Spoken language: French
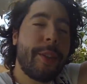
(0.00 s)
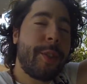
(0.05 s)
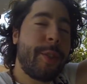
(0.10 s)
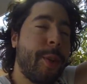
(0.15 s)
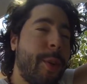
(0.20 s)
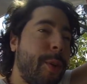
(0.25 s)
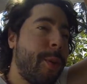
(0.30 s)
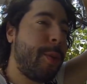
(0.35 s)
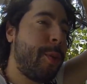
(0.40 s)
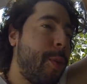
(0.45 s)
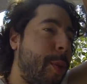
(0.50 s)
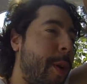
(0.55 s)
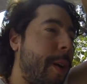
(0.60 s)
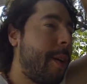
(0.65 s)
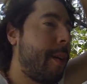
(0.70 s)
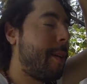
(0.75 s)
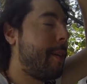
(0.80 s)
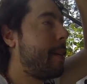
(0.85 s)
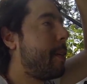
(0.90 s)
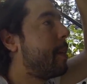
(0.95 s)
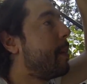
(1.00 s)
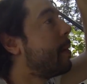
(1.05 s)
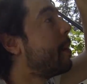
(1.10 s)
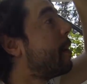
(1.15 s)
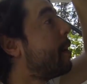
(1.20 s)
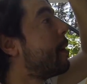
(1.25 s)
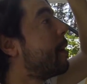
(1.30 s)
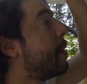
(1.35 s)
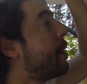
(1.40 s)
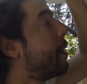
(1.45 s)
sur le toit,
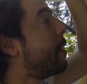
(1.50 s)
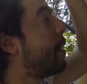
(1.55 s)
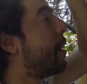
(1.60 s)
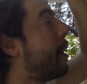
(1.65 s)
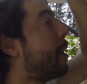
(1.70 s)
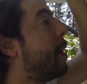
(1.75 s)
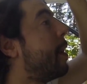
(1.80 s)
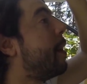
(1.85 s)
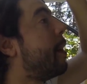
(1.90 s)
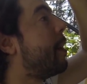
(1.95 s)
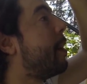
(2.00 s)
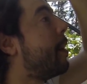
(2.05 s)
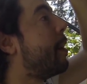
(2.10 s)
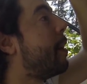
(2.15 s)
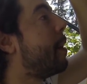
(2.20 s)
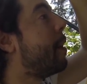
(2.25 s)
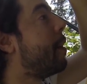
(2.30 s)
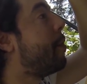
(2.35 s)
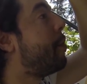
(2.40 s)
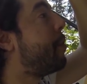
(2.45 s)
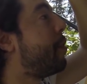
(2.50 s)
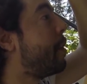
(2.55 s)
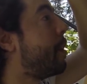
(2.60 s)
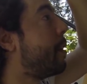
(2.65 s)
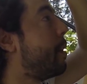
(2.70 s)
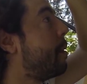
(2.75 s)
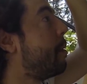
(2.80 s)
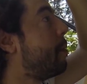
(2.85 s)
elle est finie,